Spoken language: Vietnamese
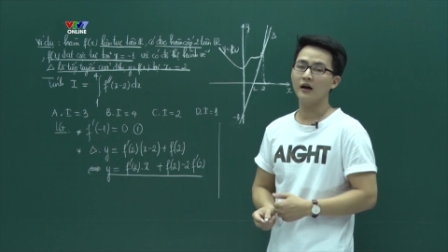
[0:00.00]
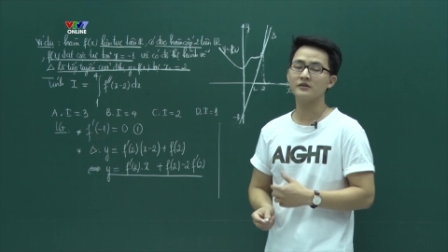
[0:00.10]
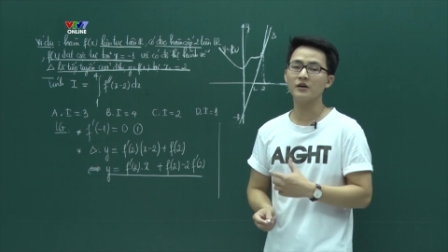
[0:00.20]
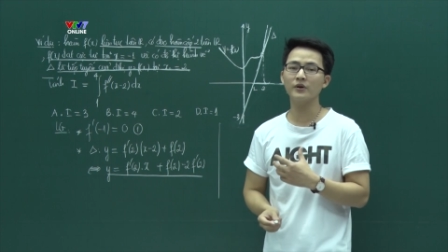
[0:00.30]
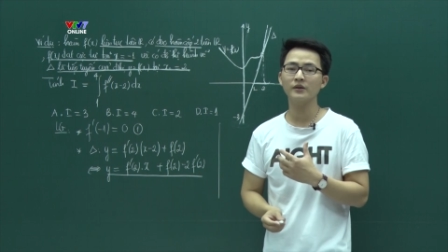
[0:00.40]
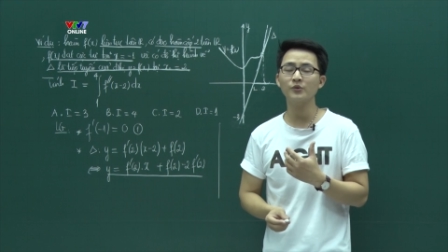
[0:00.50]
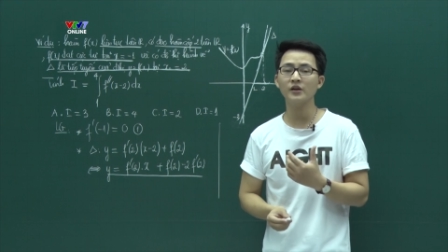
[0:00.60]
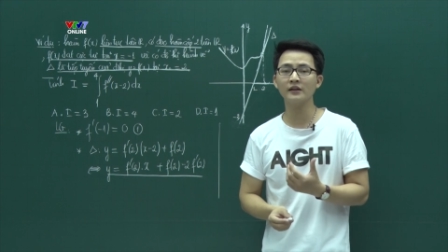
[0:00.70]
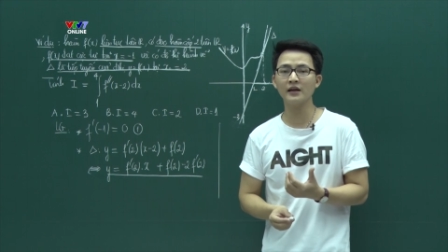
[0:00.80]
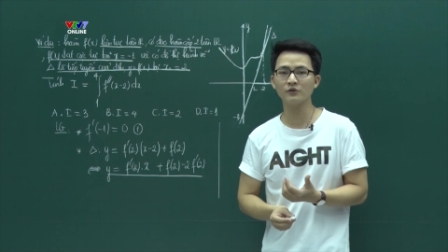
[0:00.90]
à, sau khi tiếp
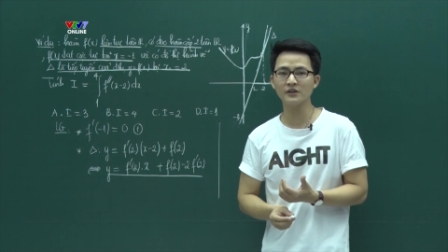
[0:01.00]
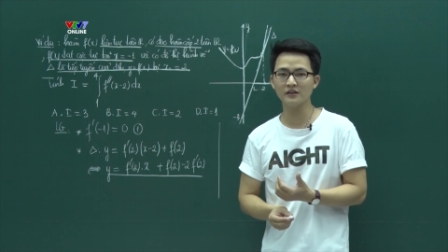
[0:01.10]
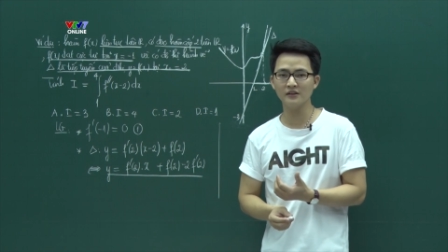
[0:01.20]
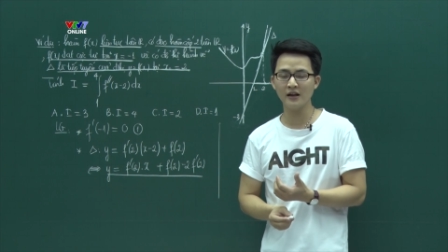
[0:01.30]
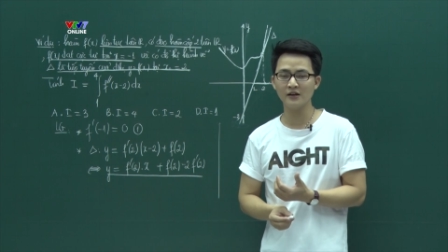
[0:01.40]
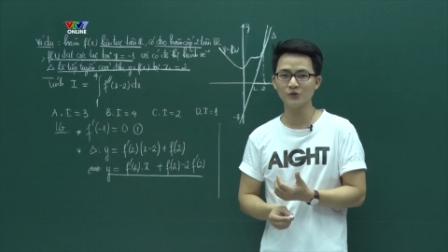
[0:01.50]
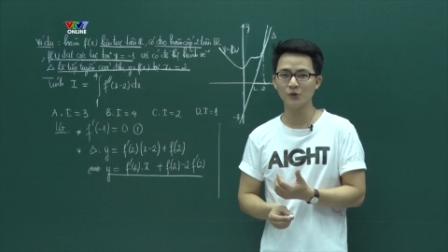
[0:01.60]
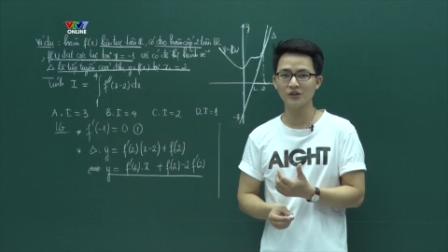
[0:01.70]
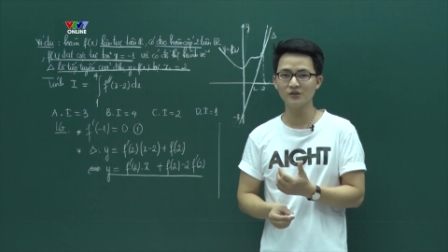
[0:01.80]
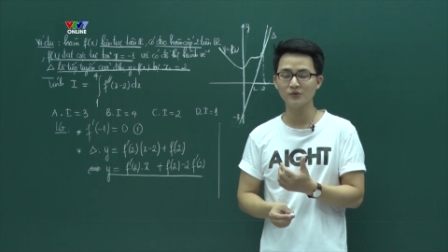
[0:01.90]
tuyến delta có dạng như thế này
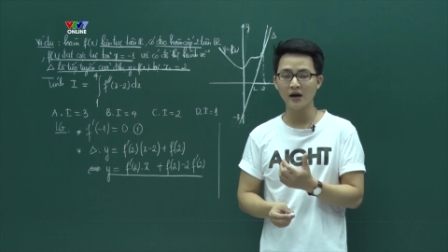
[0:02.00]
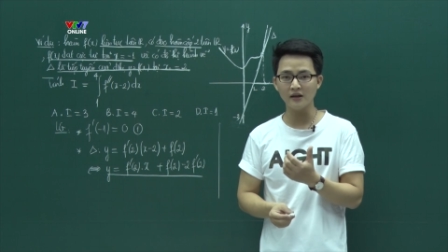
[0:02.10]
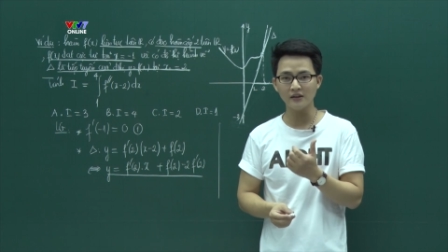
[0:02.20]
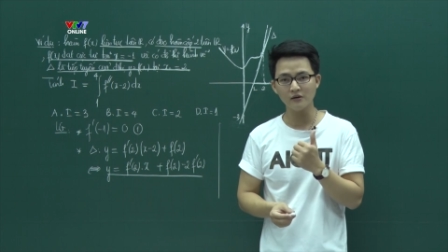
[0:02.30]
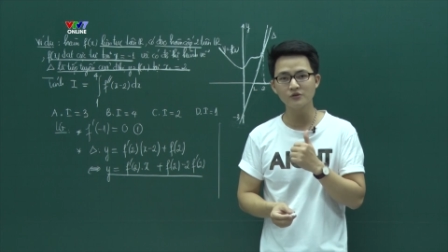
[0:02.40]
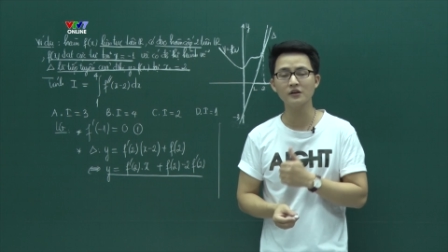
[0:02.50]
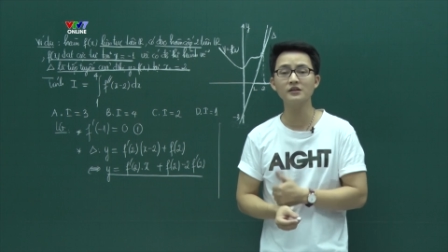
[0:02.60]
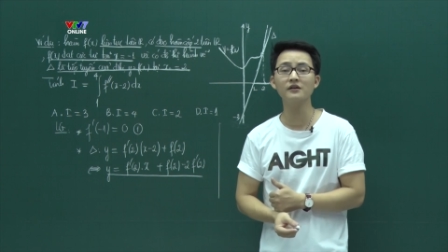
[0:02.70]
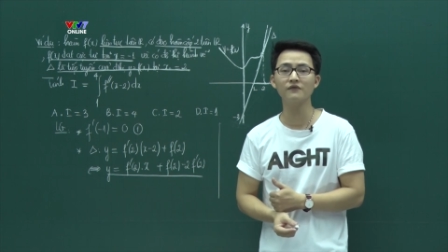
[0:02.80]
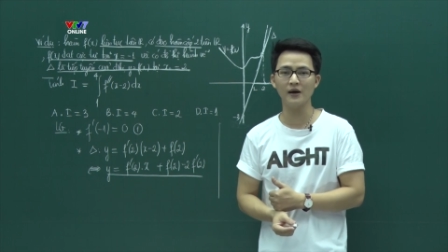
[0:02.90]
rồi thì chúng ta hãy theo dõi
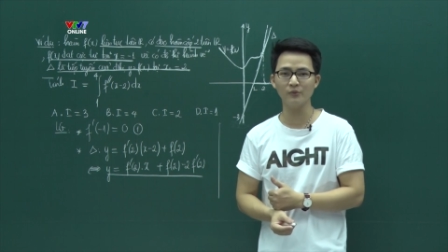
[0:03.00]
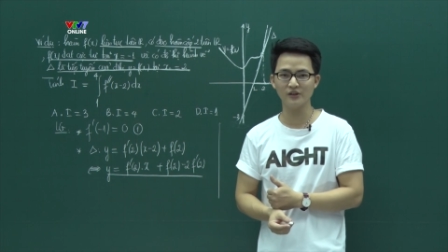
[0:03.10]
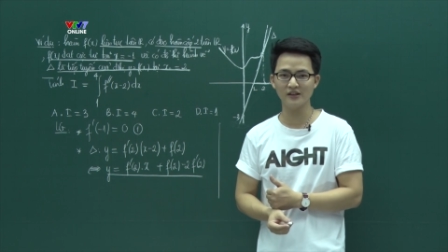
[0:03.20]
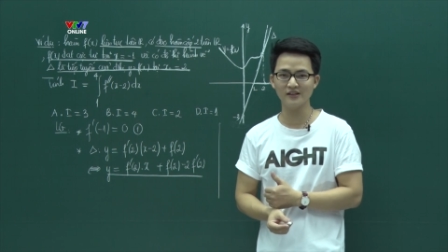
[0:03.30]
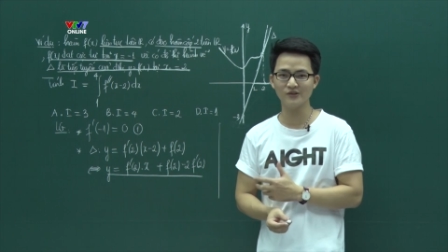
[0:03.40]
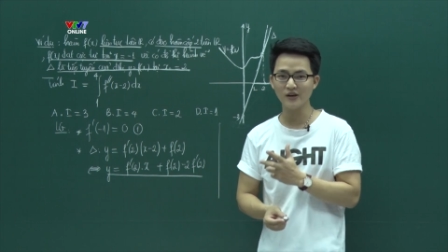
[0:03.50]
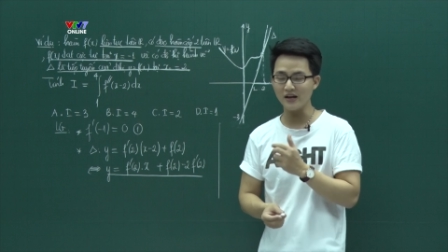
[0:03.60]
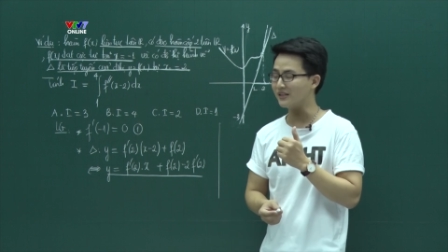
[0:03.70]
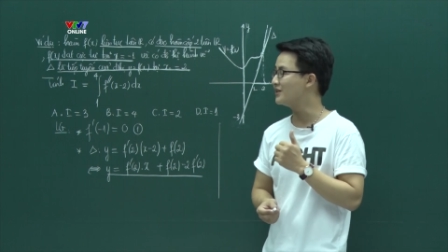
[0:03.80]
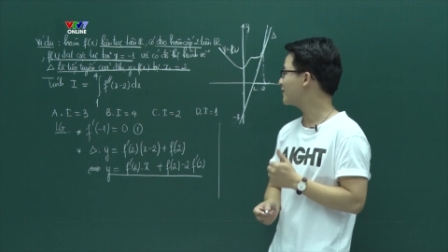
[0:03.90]
trên hình vẽ một tí chúng ta
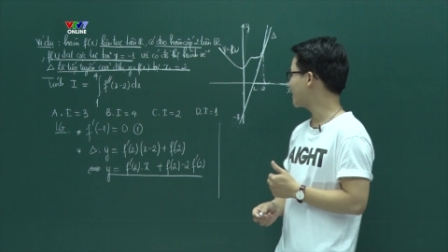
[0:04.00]
hãy nhìn